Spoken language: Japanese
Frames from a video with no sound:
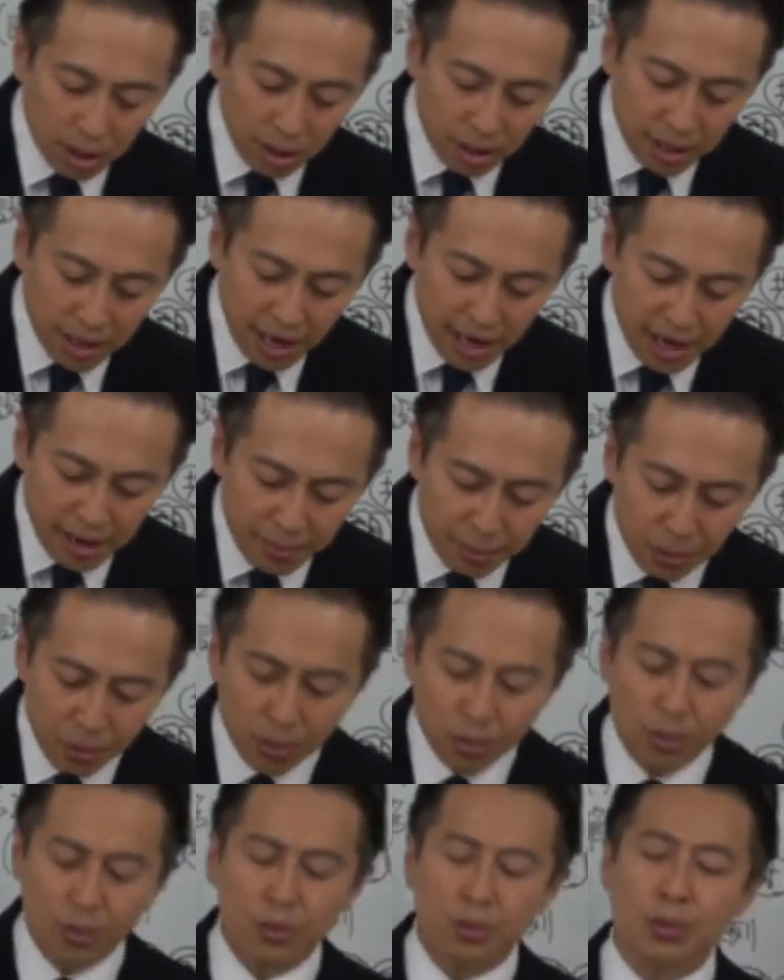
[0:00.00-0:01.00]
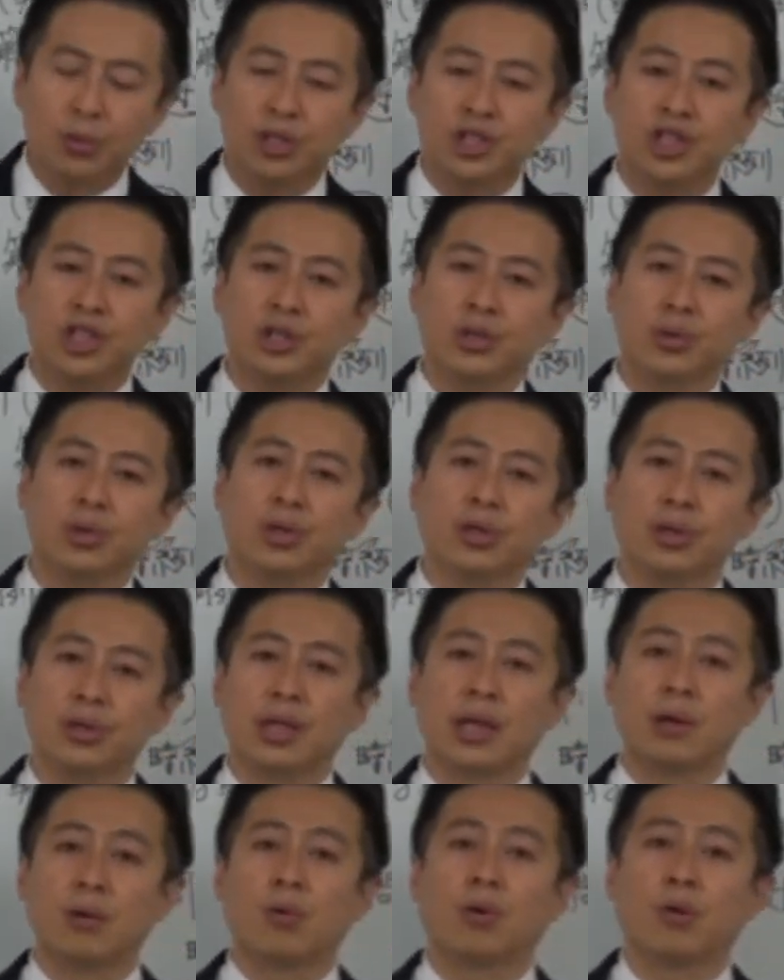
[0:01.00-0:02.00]
内部の労働市場っていっ
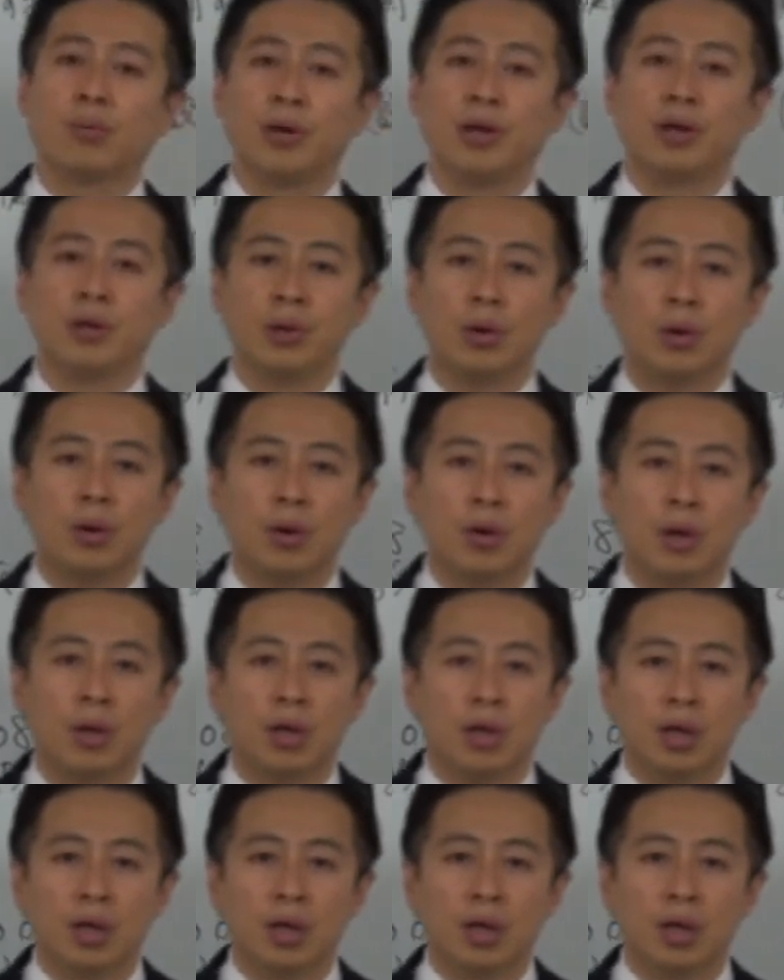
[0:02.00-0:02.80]
たところを見ると